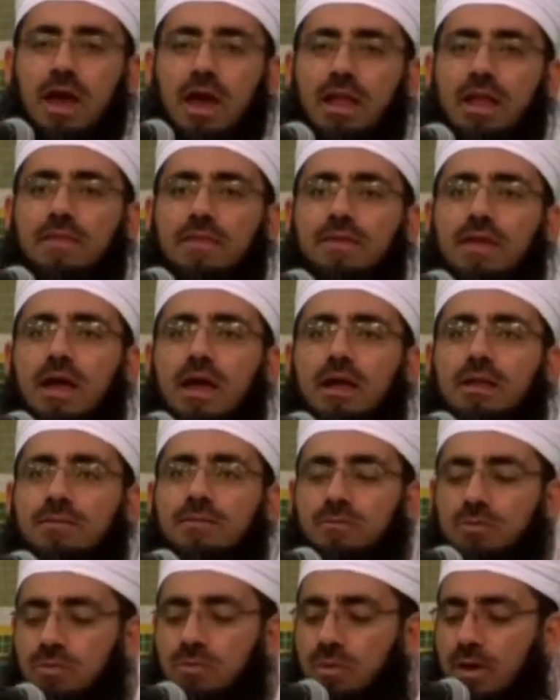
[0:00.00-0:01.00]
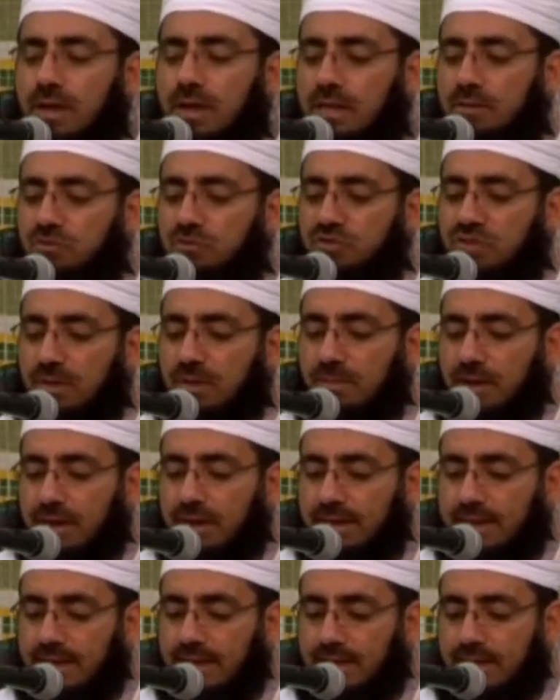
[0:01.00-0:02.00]
الذي أعلمه أن
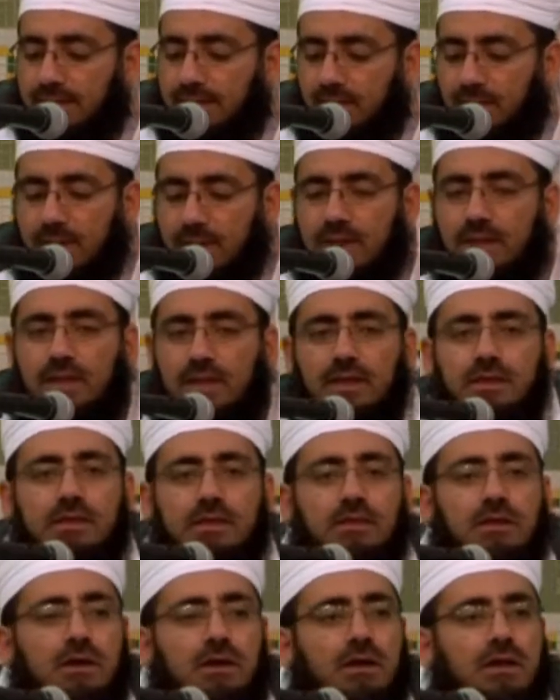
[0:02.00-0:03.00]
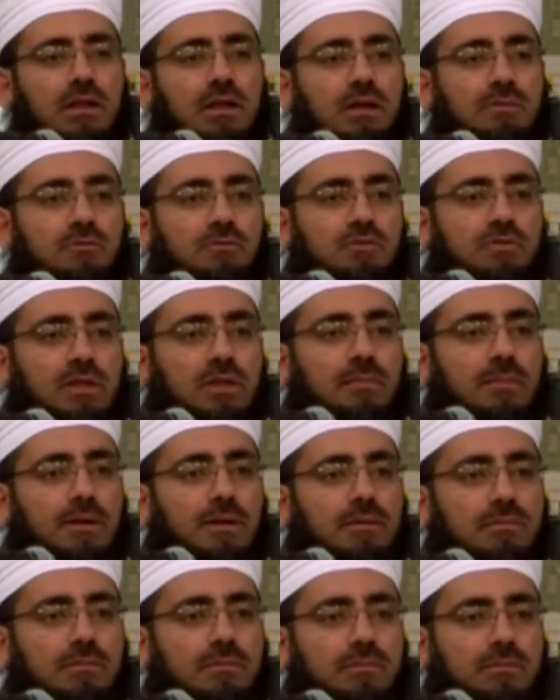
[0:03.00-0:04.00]
مجتمعنا هذا ولله تعالى
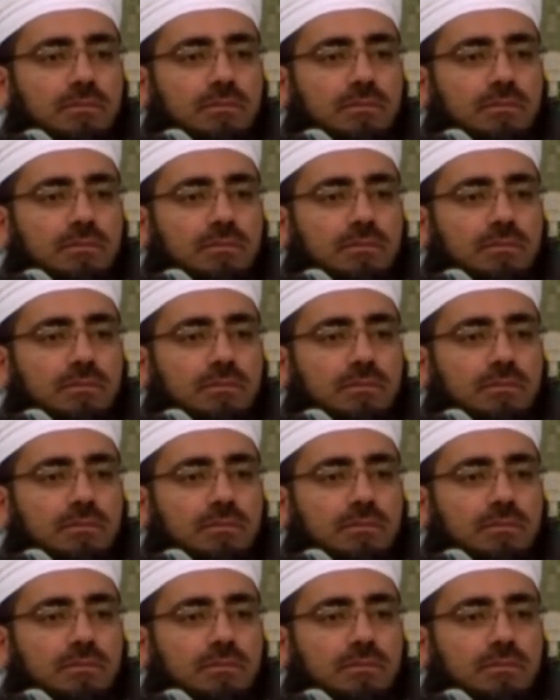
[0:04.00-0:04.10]
مجتمع